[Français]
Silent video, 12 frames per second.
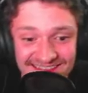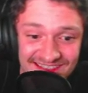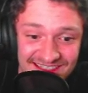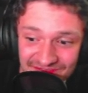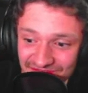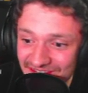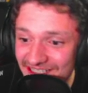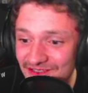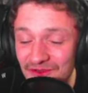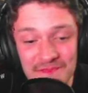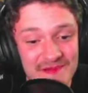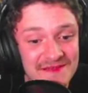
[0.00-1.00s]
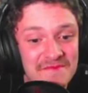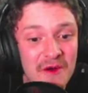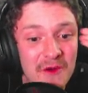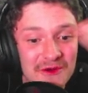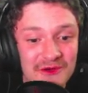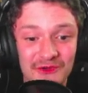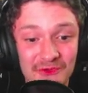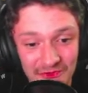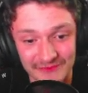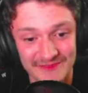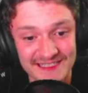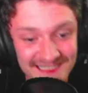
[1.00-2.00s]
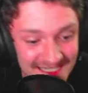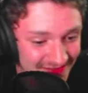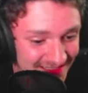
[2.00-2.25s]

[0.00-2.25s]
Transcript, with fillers: défi est complètement con, mais c'est